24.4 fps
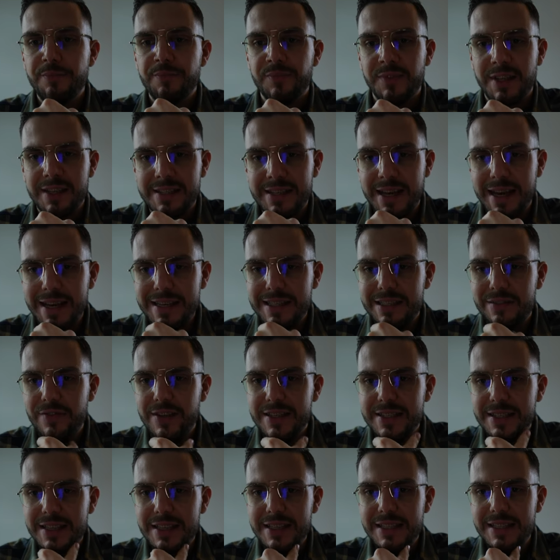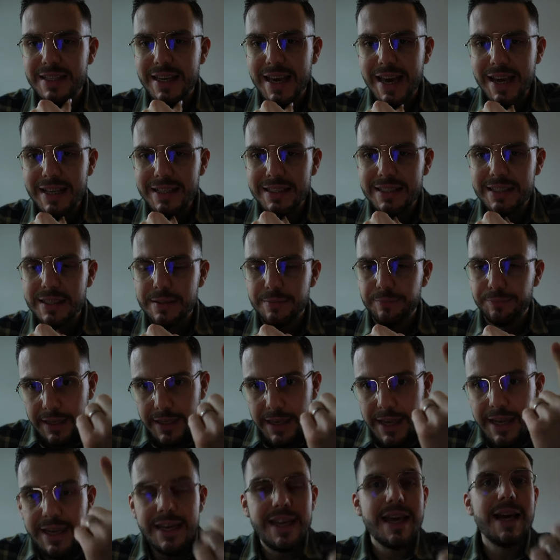Das heißt, wir sind jetzt
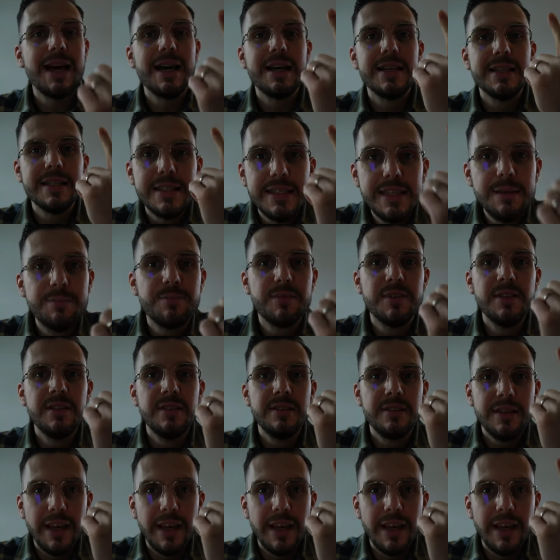in der siebten